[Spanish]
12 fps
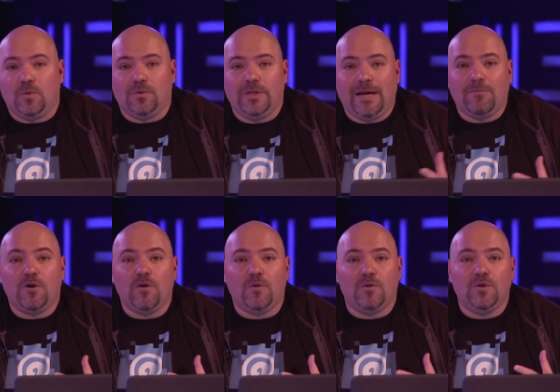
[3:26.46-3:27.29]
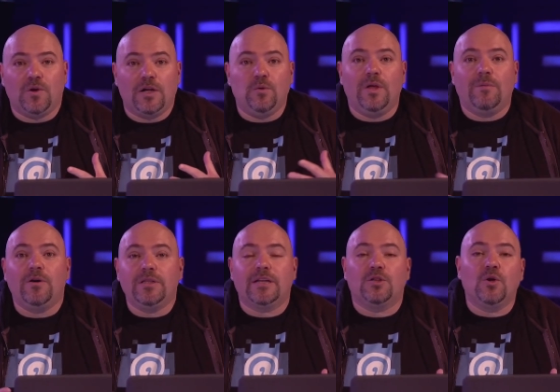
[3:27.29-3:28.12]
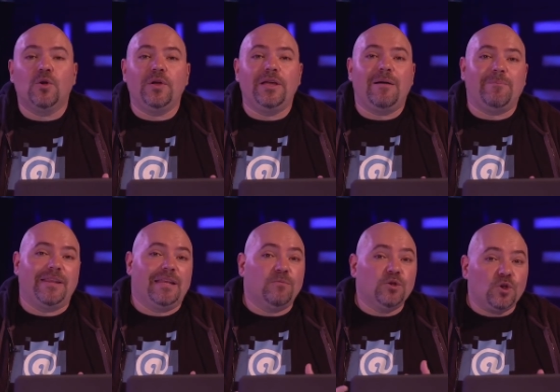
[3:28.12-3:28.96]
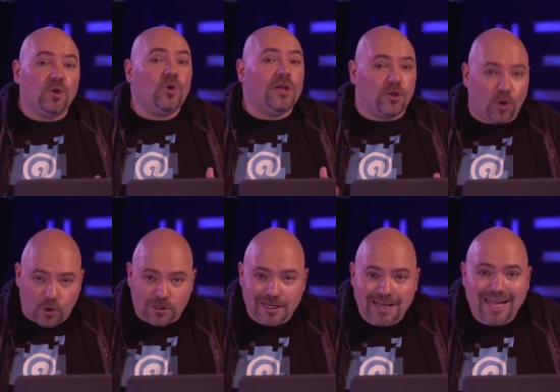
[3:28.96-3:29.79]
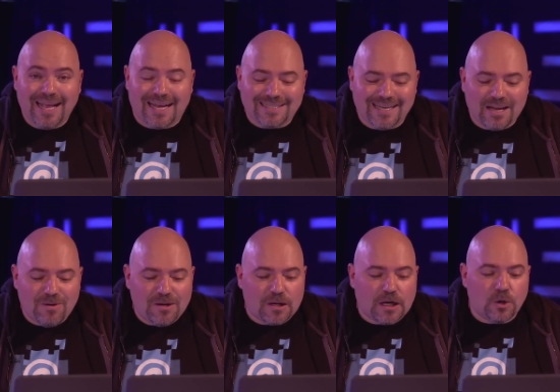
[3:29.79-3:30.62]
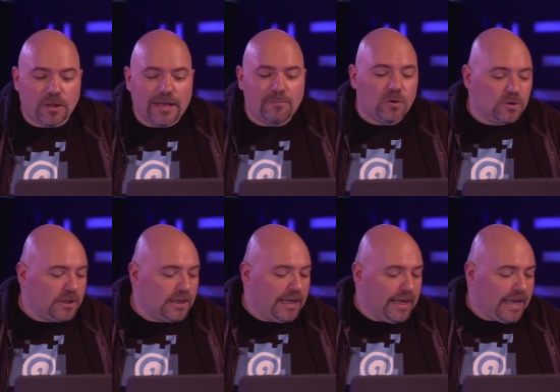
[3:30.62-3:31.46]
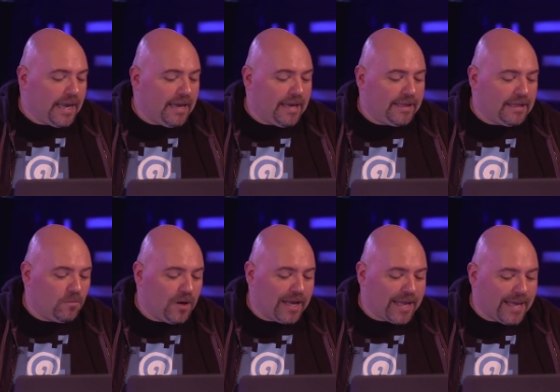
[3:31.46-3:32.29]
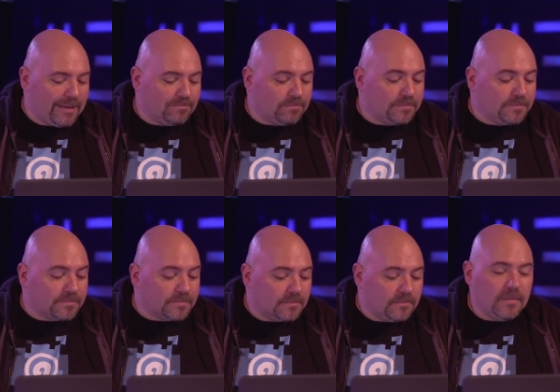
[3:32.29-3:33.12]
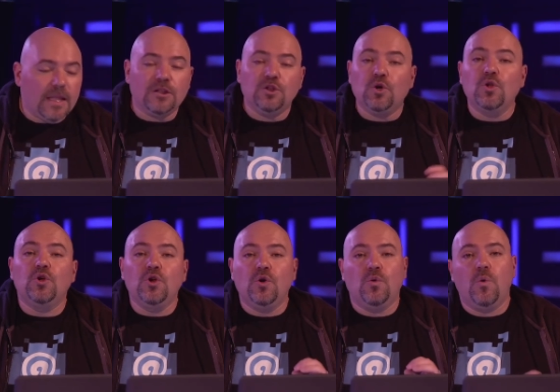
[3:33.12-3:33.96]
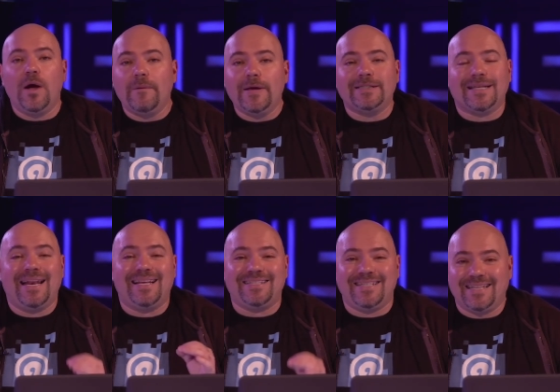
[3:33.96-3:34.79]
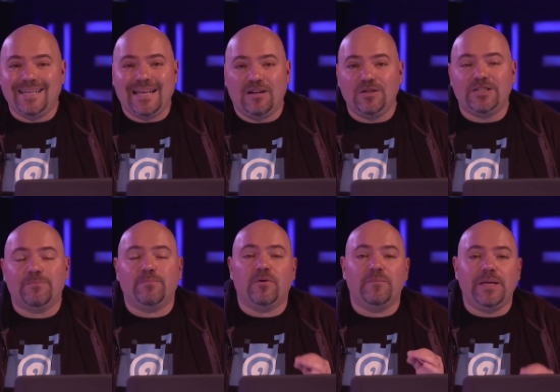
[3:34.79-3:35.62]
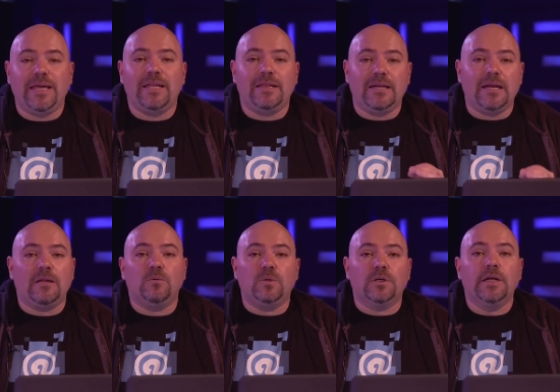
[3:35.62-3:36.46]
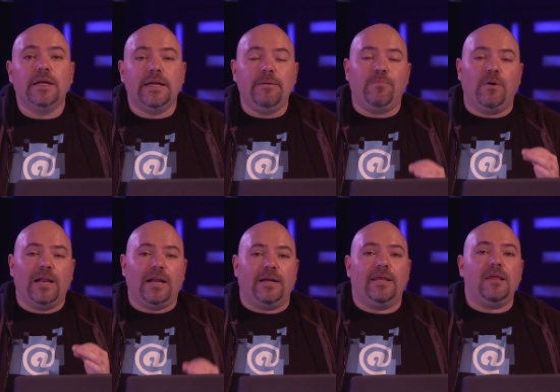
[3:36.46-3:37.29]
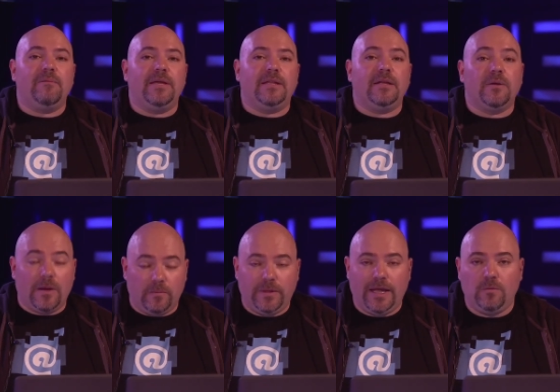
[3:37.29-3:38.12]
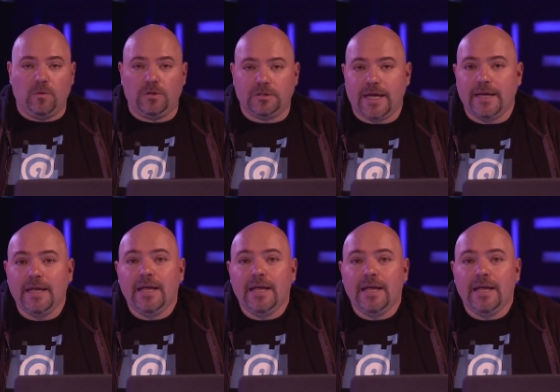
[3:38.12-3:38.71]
digamos nos ayudemos entre todos y aprendamos todos de todos. Así que bueno, recordemos que estamos acá todos los jueves a las 7 de la noche por Bien de Network y por las redes de Bien de Network, ¿ok?